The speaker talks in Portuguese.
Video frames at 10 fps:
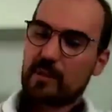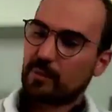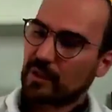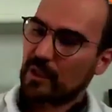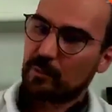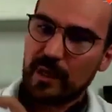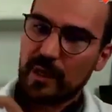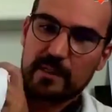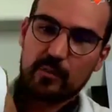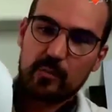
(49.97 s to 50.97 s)
100%
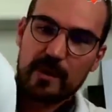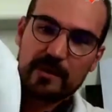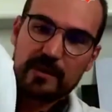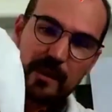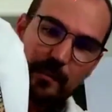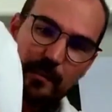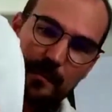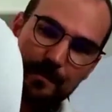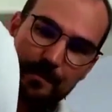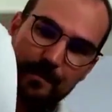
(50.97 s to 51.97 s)
poliéster com uma estampa
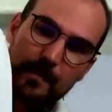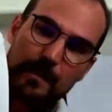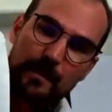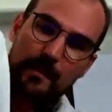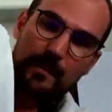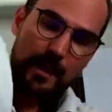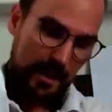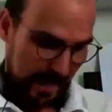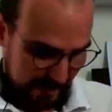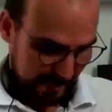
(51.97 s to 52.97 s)

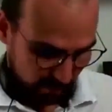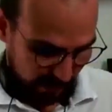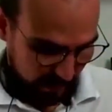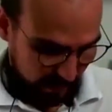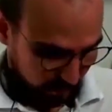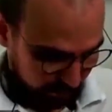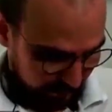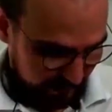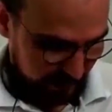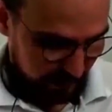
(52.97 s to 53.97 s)
e aqui eu tenho uhum. um
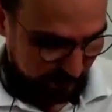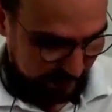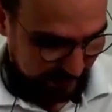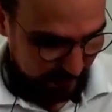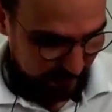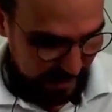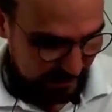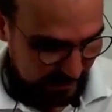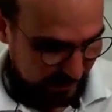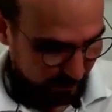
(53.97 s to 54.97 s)
tecido que também
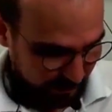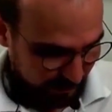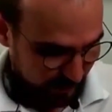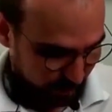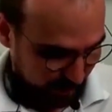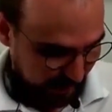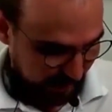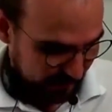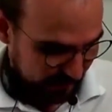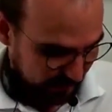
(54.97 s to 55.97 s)
é 100%
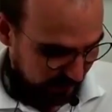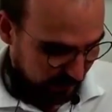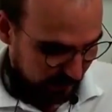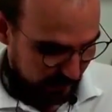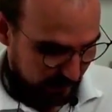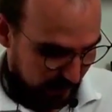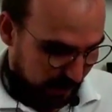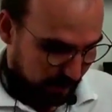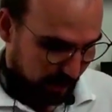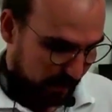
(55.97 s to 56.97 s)
poliéster,
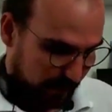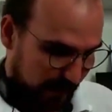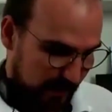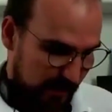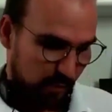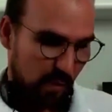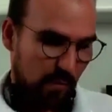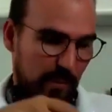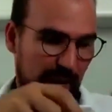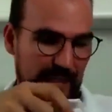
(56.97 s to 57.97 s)
só que é um tecido
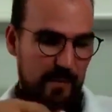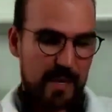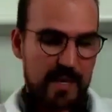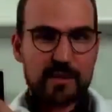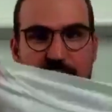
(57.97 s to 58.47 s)
completamente